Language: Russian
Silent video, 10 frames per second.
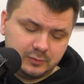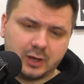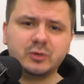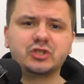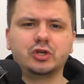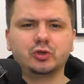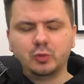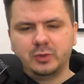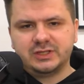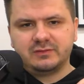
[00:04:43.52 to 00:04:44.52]
так. Мы
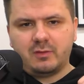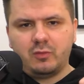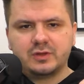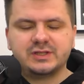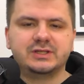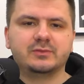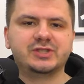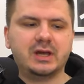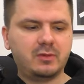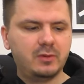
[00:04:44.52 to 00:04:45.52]
чередуем эти два бокса, тем
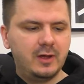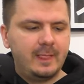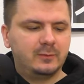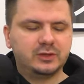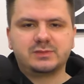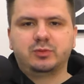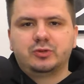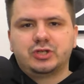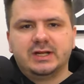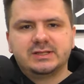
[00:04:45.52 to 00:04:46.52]
самым у нас
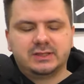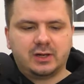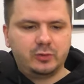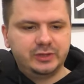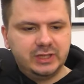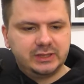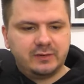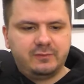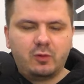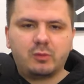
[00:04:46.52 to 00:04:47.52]
получается такой
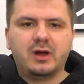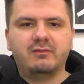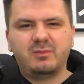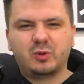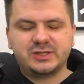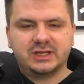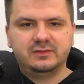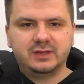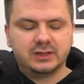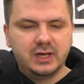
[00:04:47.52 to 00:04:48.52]
некая форма
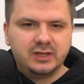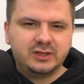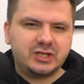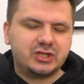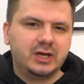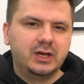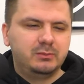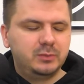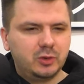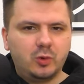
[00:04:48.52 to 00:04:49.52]
вопрос-ответ. Наша
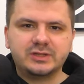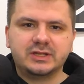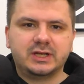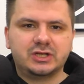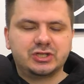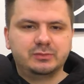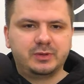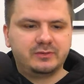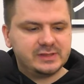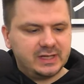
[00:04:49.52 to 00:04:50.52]
мелодия, наша
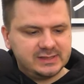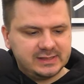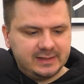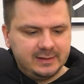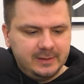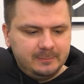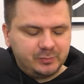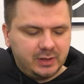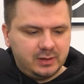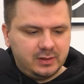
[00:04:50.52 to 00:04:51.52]
импровизация
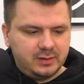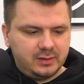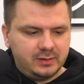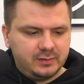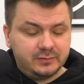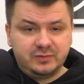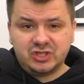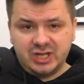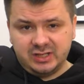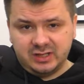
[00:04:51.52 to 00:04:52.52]
э, в
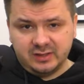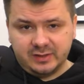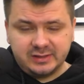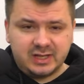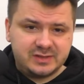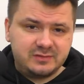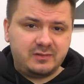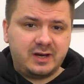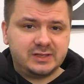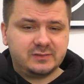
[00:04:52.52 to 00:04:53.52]
движении, она
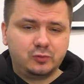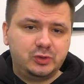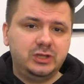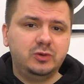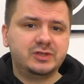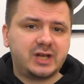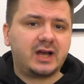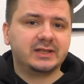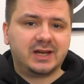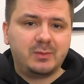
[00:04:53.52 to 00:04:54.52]
развивается, внутри ее есть
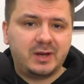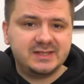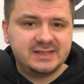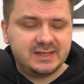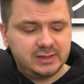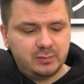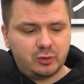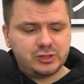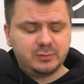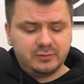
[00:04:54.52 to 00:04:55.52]
какая-то композиция. Это не
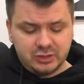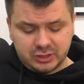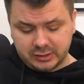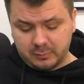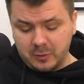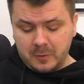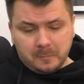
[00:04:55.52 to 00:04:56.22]
просто мы вышли там